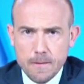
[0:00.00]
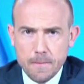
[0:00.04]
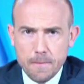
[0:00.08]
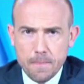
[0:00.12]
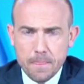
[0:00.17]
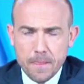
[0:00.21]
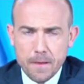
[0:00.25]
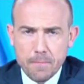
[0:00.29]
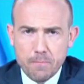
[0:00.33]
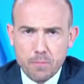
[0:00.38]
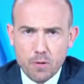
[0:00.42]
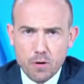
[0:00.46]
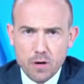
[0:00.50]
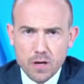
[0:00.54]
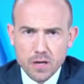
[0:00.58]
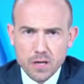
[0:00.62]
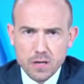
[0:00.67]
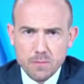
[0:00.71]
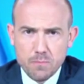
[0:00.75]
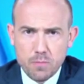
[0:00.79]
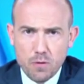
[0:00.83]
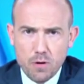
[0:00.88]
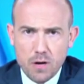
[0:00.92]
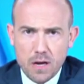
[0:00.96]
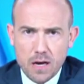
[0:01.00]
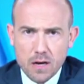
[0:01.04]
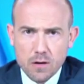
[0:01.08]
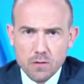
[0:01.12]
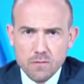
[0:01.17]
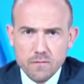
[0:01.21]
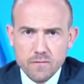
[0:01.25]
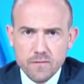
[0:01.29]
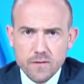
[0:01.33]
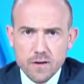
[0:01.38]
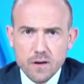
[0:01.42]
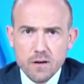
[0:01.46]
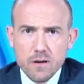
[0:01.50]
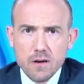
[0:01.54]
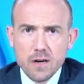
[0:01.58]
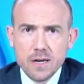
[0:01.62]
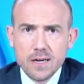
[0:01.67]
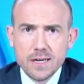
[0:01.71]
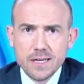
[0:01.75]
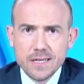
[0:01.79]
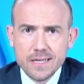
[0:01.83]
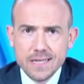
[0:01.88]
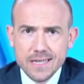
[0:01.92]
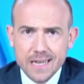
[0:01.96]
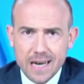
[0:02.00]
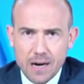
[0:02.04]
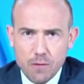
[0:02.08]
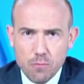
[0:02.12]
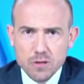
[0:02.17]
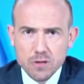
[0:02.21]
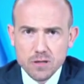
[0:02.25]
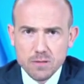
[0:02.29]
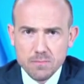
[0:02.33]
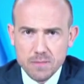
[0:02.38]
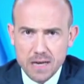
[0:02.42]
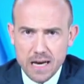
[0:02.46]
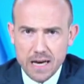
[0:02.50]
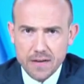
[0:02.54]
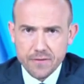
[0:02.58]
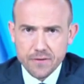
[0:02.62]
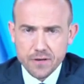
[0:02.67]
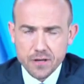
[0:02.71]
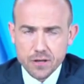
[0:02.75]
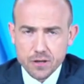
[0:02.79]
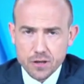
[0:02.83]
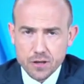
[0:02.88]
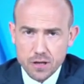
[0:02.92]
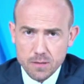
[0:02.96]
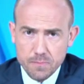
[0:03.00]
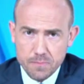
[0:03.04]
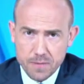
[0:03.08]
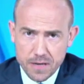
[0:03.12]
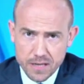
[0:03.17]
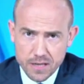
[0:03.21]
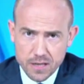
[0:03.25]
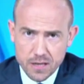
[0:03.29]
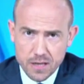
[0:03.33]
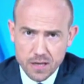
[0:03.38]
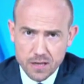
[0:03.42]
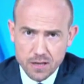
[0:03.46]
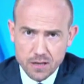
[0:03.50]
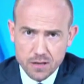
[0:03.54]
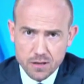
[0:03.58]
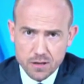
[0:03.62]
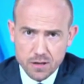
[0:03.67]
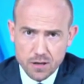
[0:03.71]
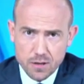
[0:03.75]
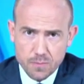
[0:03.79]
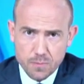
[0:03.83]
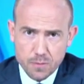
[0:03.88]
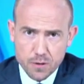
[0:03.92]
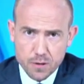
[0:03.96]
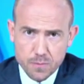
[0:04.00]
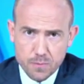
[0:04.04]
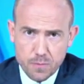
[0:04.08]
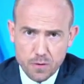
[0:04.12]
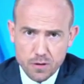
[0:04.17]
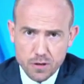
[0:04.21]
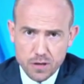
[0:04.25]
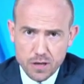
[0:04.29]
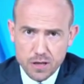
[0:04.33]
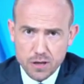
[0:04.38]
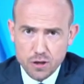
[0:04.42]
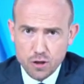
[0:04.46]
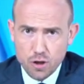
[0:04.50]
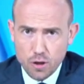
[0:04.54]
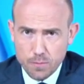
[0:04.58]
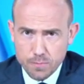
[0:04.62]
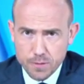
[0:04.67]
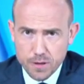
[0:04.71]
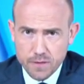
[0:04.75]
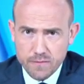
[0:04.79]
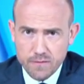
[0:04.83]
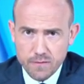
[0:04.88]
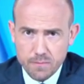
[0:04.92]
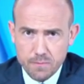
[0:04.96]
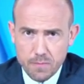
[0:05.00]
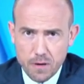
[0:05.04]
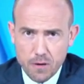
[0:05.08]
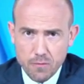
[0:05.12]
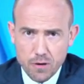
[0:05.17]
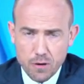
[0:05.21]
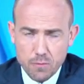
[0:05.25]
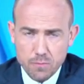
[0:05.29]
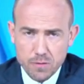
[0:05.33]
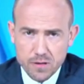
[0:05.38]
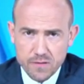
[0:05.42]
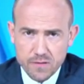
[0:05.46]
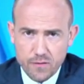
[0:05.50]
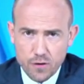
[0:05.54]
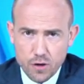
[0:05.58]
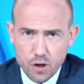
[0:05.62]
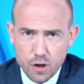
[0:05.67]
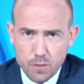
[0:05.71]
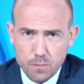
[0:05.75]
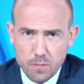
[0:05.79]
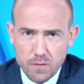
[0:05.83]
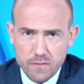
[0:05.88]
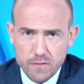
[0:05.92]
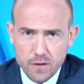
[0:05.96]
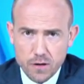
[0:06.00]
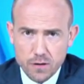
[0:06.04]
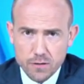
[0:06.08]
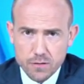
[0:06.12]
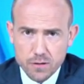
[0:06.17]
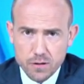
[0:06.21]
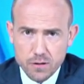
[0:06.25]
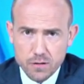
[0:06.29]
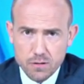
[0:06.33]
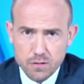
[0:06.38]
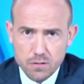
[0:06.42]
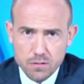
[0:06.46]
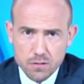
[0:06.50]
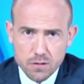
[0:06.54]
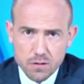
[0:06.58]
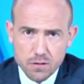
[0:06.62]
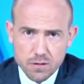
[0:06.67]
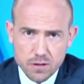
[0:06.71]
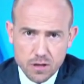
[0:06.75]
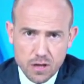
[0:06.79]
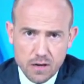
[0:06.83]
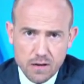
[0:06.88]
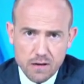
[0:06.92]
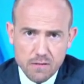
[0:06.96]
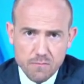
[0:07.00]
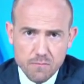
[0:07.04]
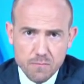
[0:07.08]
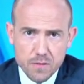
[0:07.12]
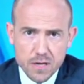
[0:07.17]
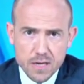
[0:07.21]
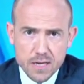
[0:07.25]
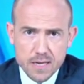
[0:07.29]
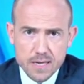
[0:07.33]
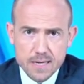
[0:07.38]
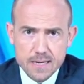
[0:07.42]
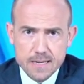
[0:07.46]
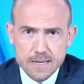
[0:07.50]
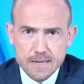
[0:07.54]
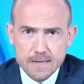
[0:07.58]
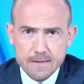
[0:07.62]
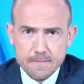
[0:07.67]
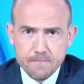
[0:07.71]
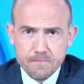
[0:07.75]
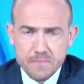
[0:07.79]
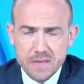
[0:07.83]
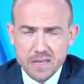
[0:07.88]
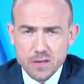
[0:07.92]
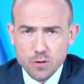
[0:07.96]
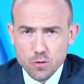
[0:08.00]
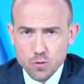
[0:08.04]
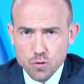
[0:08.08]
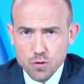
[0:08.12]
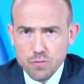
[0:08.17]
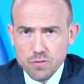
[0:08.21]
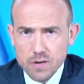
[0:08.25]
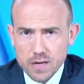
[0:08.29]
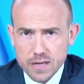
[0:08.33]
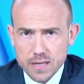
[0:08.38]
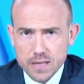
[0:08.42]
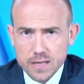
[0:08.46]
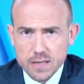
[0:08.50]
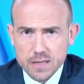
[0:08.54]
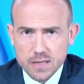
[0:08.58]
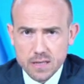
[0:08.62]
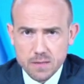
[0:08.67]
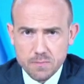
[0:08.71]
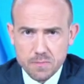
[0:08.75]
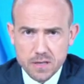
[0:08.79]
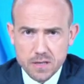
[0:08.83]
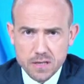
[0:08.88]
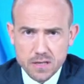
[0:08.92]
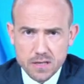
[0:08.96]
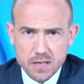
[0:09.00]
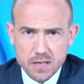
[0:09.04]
Polek i Polaków chciało zmian. Jeżeli prezydent Rzeczpospolitej dobrze wypełniłby swoje obowiązki, to zostałaby na drugą kadencję prezydenta.